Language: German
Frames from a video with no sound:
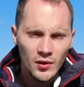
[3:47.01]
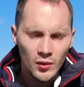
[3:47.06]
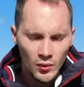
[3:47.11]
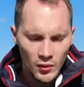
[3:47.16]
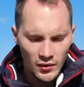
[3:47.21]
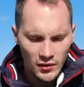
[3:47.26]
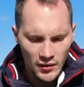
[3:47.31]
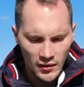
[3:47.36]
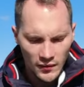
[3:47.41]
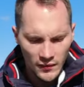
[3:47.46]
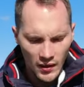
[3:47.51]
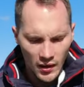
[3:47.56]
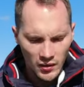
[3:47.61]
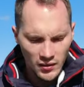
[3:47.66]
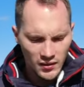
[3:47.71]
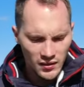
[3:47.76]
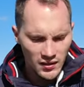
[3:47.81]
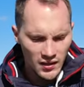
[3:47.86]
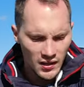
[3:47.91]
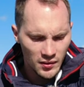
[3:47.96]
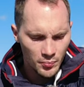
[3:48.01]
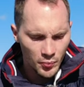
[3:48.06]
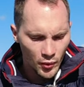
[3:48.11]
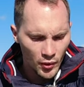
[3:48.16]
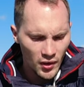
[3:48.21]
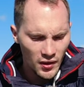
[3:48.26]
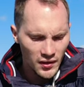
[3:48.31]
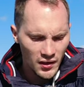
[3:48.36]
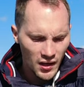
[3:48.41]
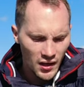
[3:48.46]
Und äh, wir hatten gedacht,
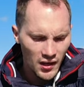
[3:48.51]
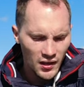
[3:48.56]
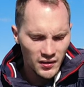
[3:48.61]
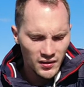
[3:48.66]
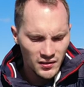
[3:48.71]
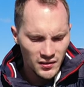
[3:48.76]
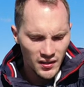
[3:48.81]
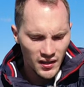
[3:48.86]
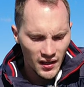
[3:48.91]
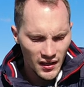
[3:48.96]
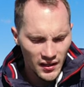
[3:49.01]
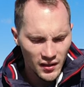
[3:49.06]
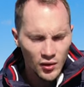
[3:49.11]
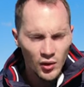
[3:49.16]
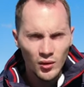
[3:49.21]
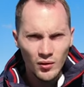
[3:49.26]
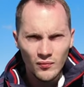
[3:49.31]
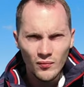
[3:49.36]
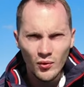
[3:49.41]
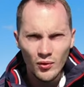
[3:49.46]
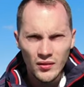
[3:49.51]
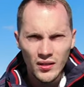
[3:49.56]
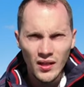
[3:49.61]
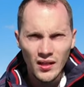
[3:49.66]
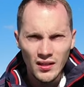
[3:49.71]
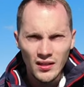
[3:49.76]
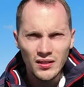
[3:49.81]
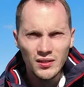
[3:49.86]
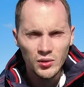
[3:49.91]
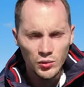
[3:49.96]
boah, ja, die drei könnten wir uns
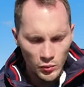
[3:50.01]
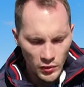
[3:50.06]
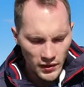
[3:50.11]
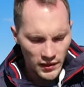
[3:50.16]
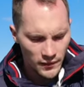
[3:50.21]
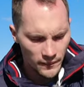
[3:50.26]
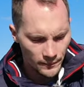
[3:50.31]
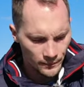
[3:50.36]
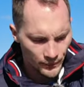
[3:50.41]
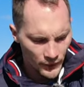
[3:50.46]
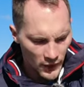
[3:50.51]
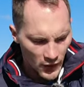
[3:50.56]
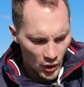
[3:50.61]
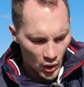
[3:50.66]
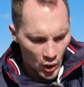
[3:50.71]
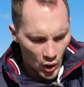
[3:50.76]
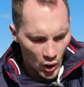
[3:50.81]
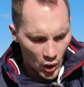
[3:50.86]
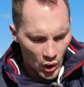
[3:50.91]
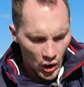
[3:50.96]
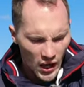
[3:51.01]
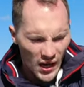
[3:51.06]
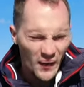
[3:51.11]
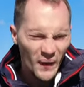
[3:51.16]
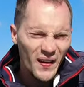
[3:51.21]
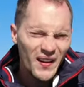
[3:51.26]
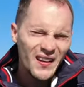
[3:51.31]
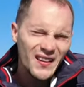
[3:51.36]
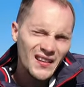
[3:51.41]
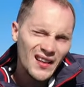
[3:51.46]
eigentlich zulegen.
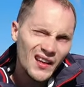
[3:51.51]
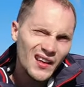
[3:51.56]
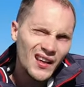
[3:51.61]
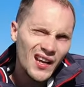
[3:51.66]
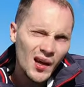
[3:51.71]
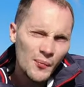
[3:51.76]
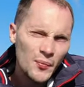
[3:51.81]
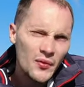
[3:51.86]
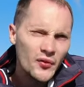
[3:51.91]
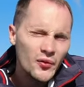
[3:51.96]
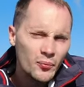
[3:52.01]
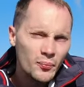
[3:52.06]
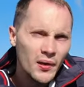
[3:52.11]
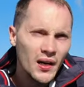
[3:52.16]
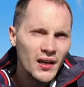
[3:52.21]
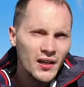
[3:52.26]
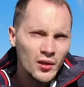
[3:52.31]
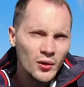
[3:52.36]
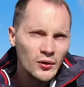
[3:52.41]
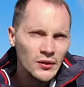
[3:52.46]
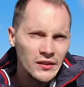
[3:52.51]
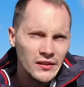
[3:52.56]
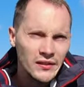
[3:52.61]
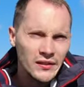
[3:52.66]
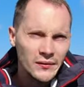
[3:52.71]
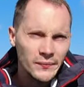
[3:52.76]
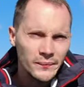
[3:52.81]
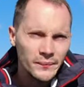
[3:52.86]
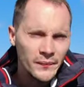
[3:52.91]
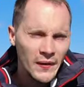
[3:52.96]
Aber dann gab es so ein paar
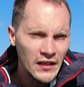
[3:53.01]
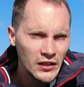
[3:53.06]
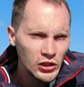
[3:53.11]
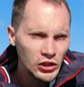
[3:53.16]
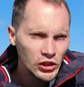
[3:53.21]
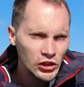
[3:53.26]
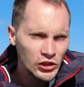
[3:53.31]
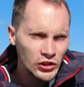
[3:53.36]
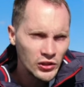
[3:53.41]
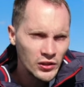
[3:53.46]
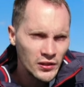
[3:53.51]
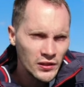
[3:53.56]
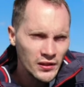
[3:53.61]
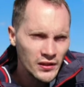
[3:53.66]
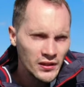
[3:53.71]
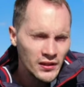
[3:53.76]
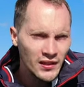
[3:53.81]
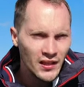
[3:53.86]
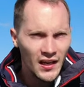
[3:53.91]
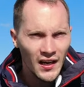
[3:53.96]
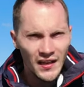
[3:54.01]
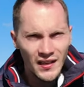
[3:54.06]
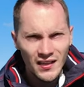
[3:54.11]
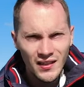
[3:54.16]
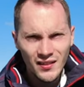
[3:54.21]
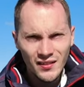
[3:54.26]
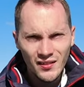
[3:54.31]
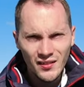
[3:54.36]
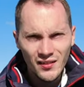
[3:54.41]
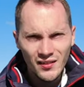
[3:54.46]
Gerüchte. Mensch, die
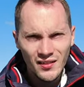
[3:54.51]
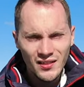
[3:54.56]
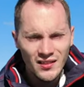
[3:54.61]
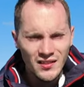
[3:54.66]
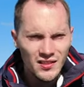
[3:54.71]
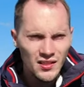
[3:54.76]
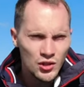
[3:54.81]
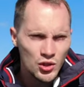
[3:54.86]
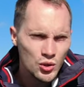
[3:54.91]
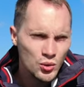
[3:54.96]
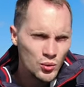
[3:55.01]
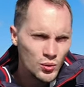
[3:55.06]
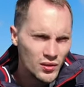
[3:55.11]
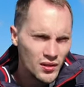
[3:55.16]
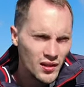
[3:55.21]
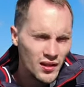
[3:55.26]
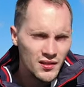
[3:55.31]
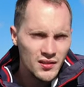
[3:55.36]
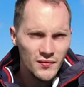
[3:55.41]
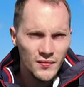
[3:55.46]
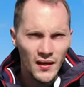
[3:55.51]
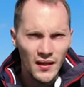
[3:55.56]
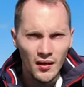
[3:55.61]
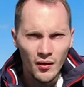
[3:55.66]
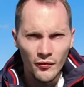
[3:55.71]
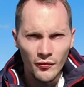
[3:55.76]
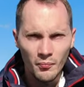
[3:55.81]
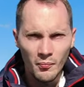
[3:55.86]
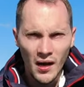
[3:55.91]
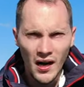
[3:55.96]
drei die ist ja schon eine ganze
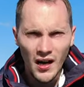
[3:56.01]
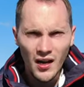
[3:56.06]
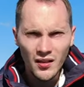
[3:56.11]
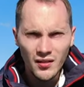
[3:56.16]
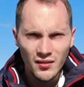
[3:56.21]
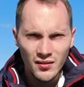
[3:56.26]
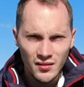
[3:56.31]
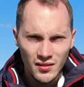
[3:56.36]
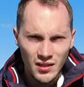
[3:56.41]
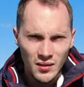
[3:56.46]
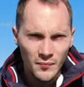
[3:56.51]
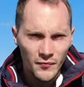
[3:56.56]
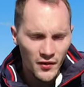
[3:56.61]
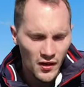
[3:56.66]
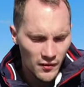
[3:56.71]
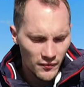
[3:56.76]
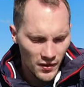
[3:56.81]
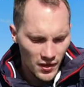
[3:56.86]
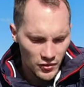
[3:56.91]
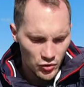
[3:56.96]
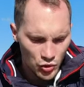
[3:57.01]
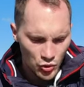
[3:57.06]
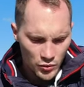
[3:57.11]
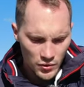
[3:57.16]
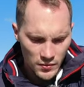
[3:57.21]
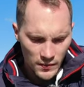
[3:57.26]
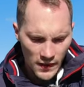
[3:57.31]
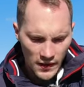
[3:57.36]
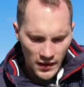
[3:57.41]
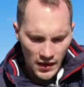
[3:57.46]
Weile auf dem Markt. In dem Fall waren es
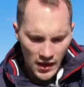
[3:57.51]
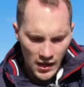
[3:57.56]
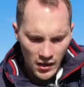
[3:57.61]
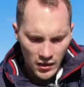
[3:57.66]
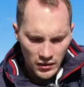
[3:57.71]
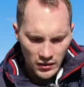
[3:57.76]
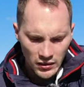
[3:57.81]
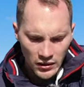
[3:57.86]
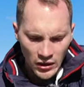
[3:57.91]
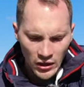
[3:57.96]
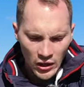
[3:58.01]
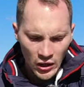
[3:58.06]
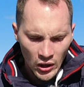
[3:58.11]
schon zwei Jahre.